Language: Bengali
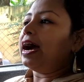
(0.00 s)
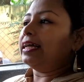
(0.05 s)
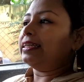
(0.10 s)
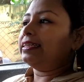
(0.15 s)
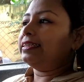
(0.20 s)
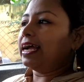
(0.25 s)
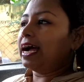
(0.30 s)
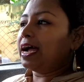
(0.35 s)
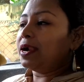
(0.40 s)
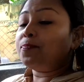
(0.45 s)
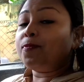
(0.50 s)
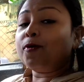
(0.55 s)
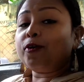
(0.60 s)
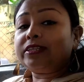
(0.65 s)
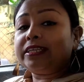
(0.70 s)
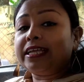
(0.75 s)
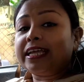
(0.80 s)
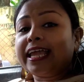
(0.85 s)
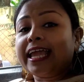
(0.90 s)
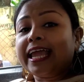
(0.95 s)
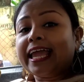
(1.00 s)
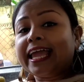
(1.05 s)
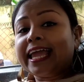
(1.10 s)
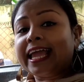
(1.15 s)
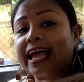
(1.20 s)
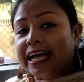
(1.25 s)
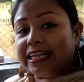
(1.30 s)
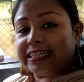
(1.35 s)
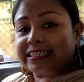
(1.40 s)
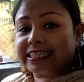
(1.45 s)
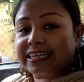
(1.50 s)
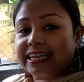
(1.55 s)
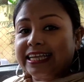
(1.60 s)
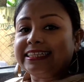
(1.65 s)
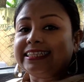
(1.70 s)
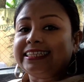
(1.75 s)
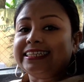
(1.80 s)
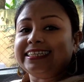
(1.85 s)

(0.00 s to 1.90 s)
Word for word: আর তারপর থেকে এই আজকে